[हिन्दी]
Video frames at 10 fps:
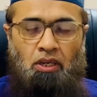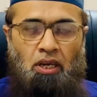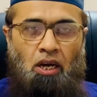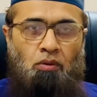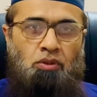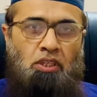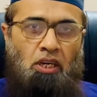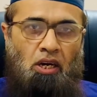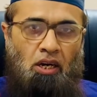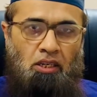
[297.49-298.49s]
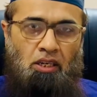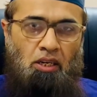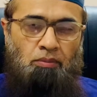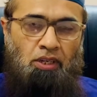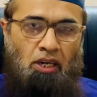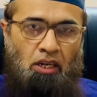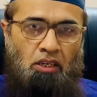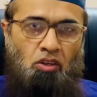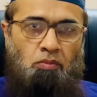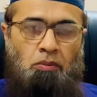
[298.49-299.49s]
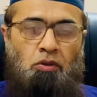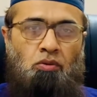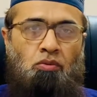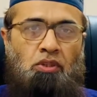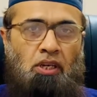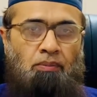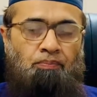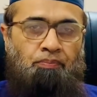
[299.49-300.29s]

क्या उसकी आंखें भी खाने के ऊपर मरकूज़ हैं